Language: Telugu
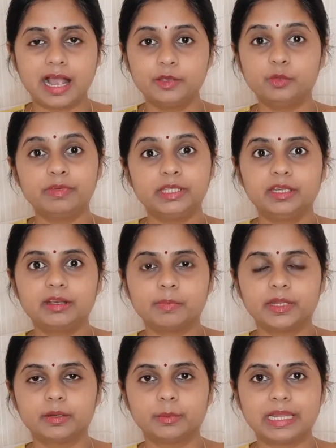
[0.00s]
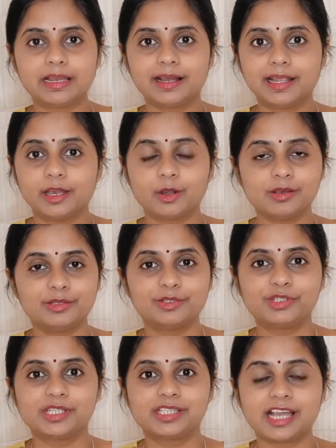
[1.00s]
ఆయుర్వేదిక్ మనం ఎలా హెయిర్ ఆయిల్
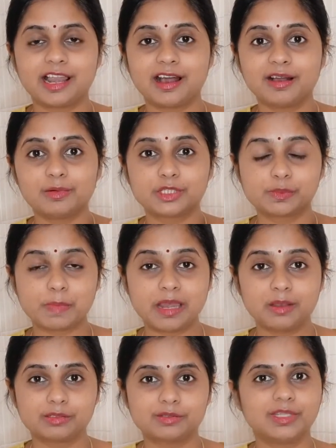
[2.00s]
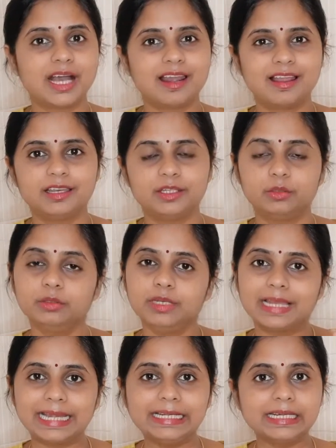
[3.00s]
యూస్ చేస్తే ఎలా స్మెల్ వస్తుంది అలా లేదు
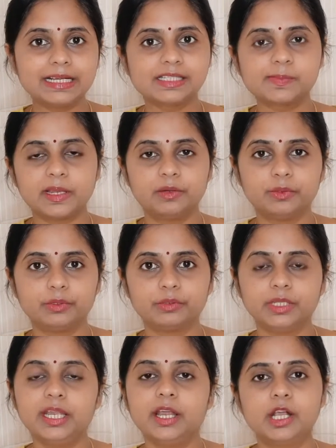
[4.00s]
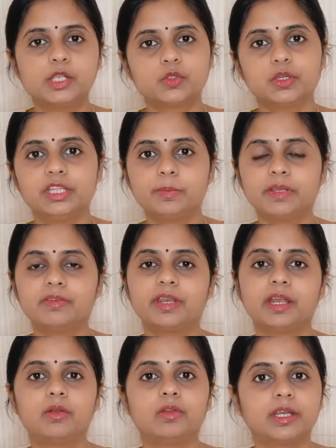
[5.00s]
లైట్గా స్మెల్ ఉంటుంది సో ఇది మనం
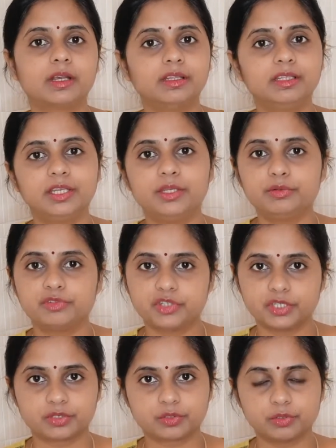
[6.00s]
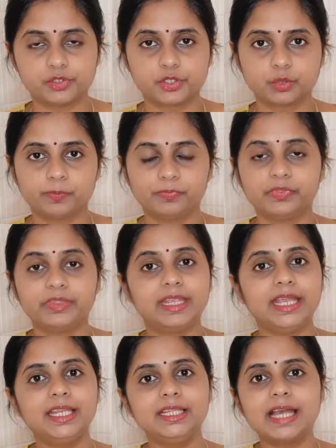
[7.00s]
రెగ్యులర్గా దీన్ని యూస్ చేసుకోవచ్చు
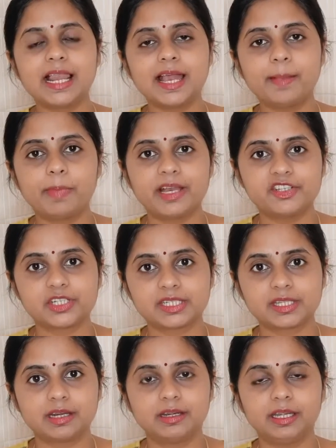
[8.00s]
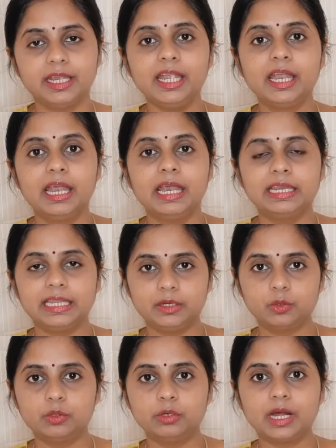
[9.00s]
నేను ఇది ఎలా అప్లై చేస్తానంటే
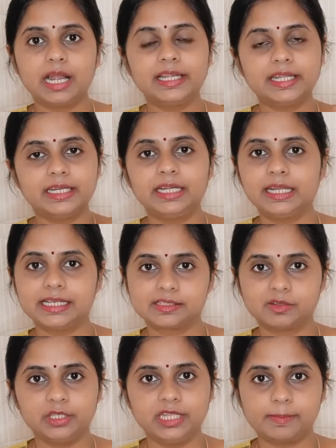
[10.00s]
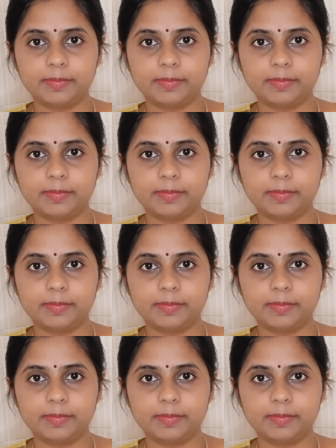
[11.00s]
నేను ఆల్టర్నేట్ డేస్లో ఇది